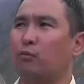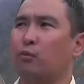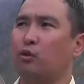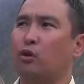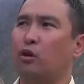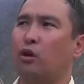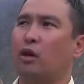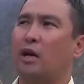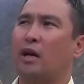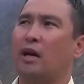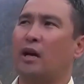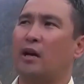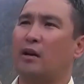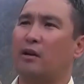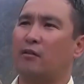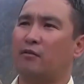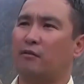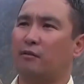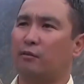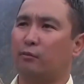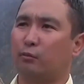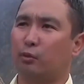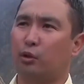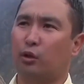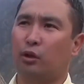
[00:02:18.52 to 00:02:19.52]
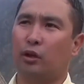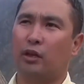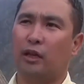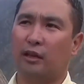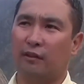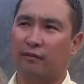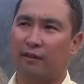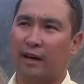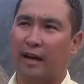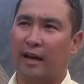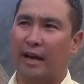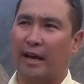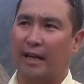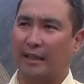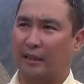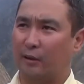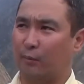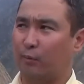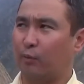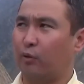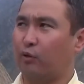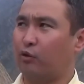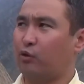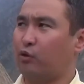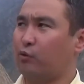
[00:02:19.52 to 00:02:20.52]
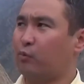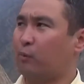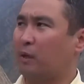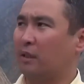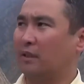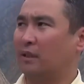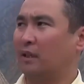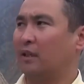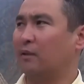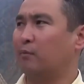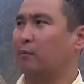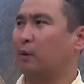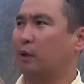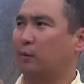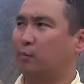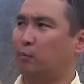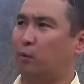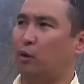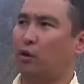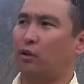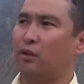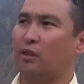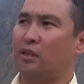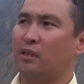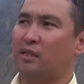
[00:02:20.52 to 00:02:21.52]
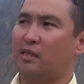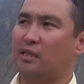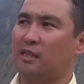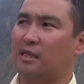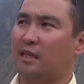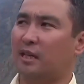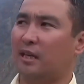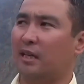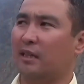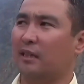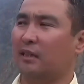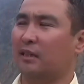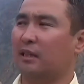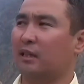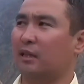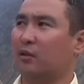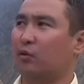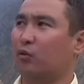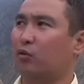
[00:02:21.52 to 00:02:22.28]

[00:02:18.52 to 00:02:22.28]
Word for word: много, многие варианты предусмотреть. Подпорные стенки,